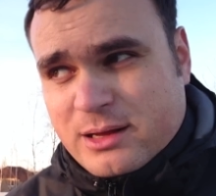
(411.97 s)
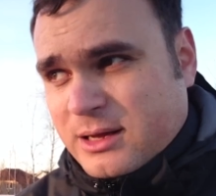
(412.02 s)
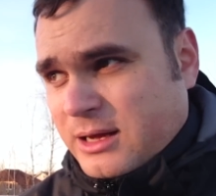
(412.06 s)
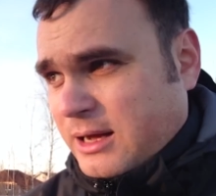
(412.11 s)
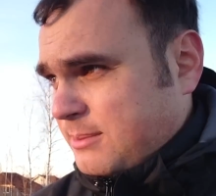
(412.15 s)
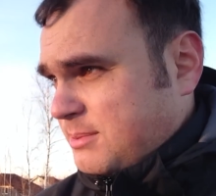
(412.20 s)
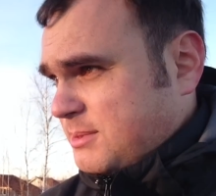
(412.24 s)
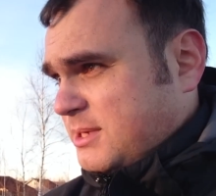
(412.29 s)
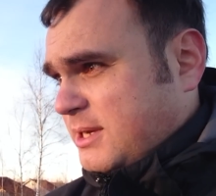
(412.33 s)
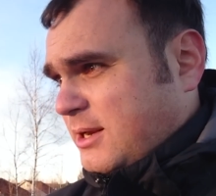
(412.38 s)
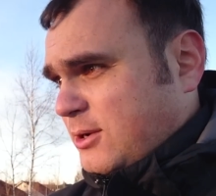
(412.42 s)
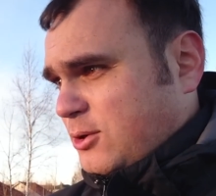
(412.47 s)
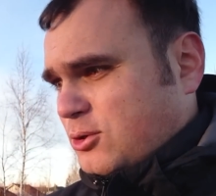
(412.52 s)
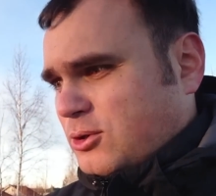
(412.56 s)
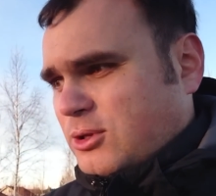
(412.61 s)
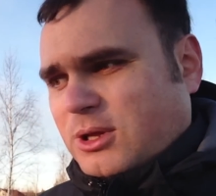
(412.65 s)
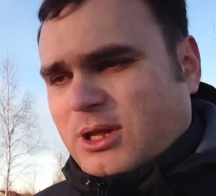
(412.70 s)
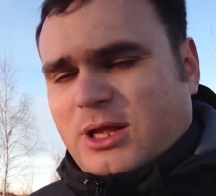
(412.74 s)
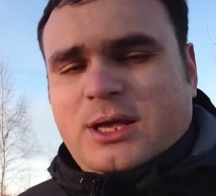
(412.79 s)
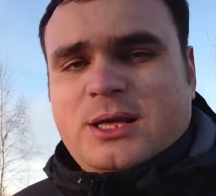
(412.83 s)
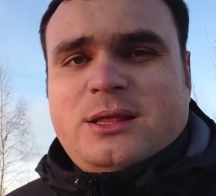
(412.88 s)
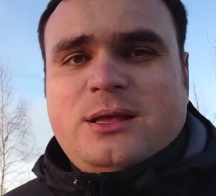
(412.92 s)
Абсолютно
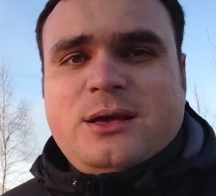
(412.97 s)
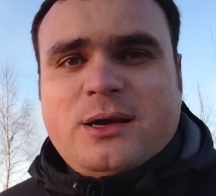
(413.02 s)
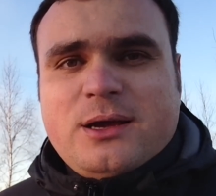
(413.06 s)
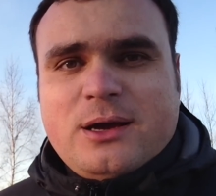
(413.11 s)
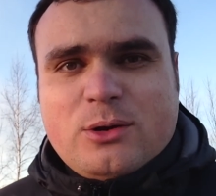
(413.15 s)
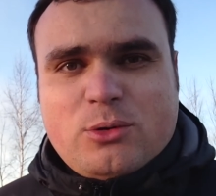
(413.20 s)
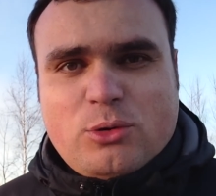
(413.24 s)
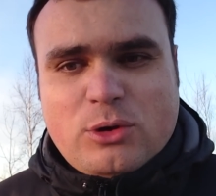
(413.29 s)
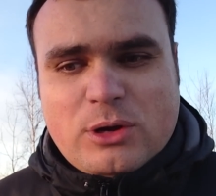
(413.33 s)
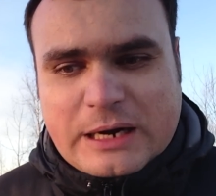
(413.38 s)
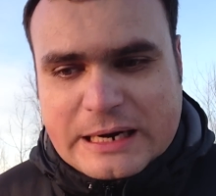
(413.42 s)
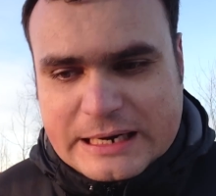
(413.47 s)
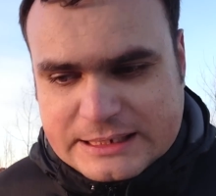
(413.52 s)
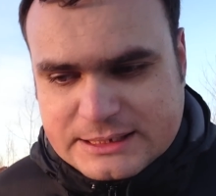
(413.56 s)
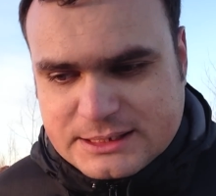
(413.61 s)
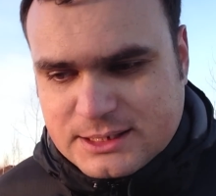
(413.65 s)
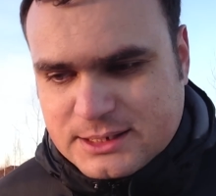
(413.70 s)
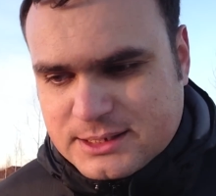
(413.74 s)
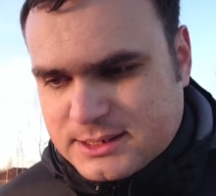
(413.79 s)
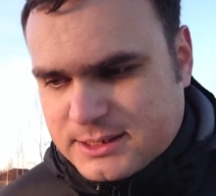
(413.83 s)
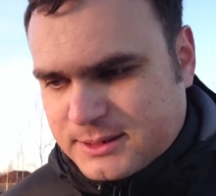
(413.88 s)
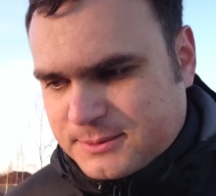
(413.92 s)
нет никакой
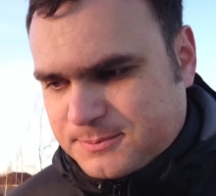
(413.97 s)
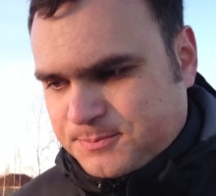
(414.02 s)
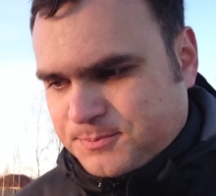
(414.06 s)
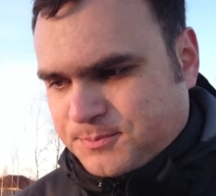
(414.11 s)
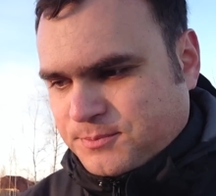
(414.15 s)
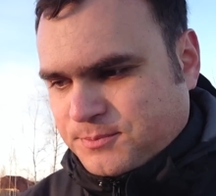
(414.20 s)
разницы.